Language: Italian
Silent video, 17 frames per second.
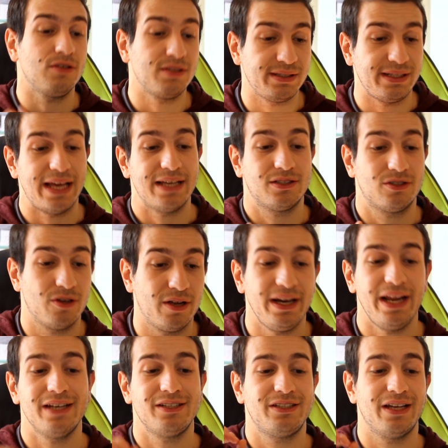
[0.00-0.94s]
stesso
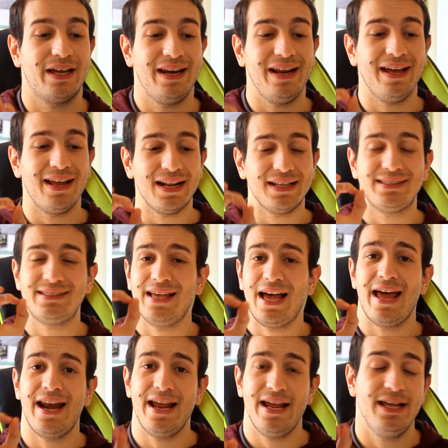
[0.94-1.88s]
riesce a
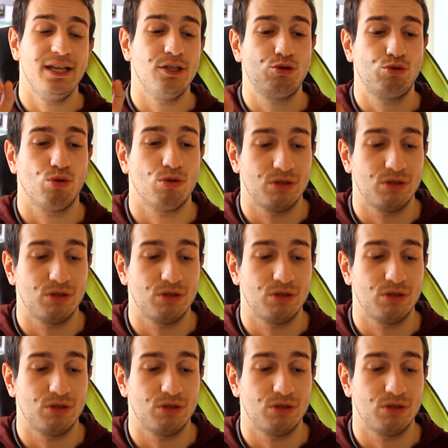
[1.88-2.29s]
ringraziare il suo